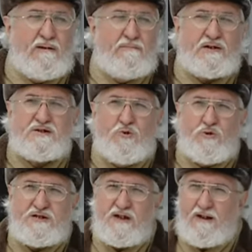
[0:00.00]
в
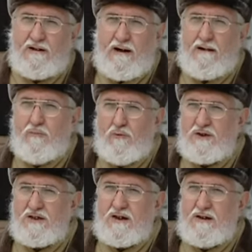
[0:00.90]
экскурсиях о
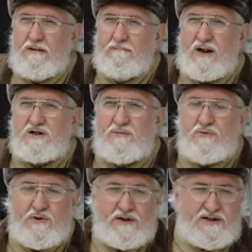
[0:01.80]
Бунине в нашем
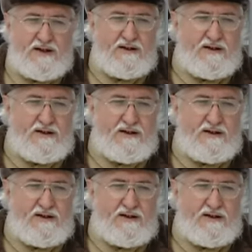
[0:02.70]
городе.